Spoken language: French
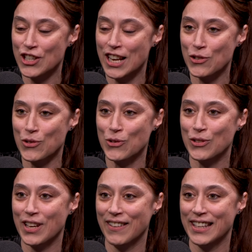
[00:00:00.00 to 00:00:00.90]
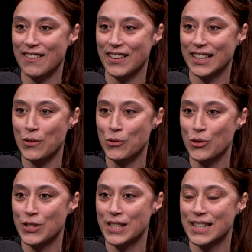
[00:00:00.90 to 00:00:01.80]
j'ai la chance de travailler avec elle au
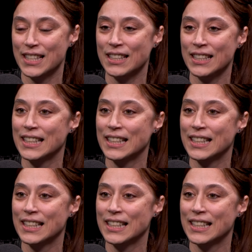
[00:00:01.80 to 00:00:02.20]
quotidien